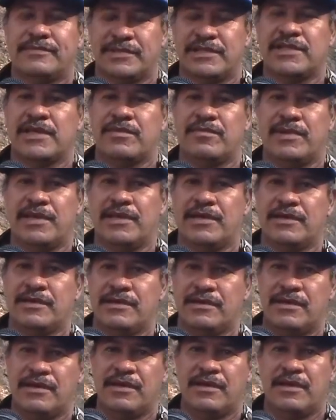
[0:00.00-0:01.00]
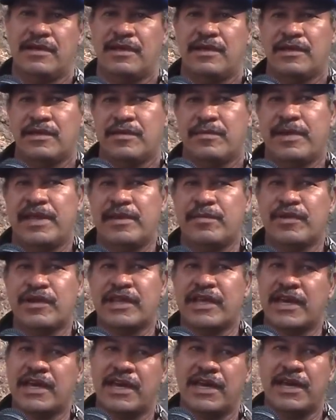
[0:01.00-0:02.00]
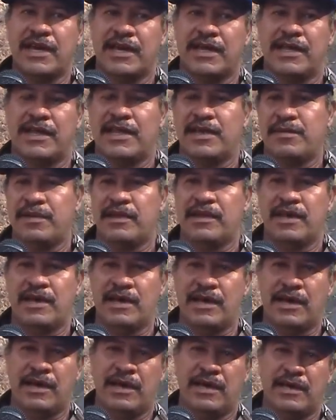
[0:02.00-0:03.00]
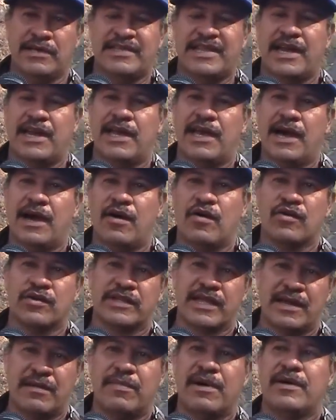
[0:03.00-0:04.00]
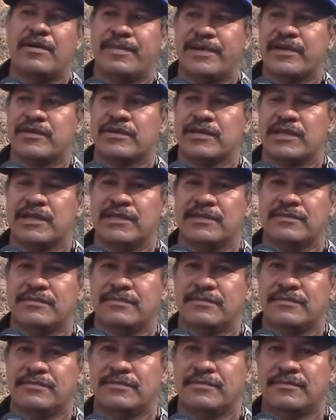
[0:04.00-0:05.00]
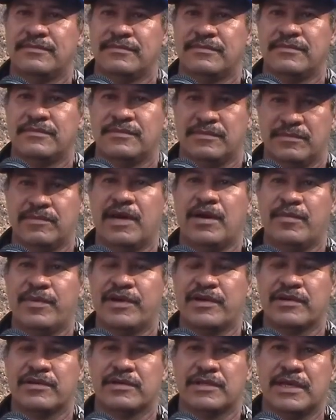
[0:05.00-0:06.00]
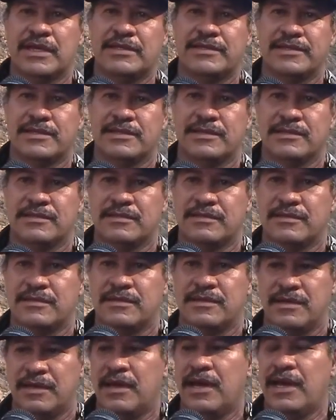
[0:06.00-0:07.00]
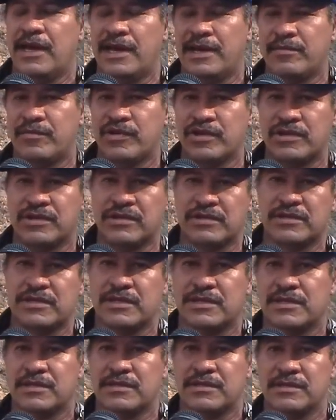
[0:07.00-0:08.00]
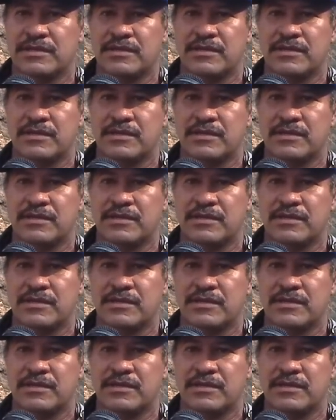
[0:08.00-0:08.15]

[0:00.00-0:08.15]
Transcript: Sí, mi Venimos de, de, de Estelía o vamos para Cotal. Vamos para Ocotal, sí. ¿La moto? En la moto, sí. ¿Quién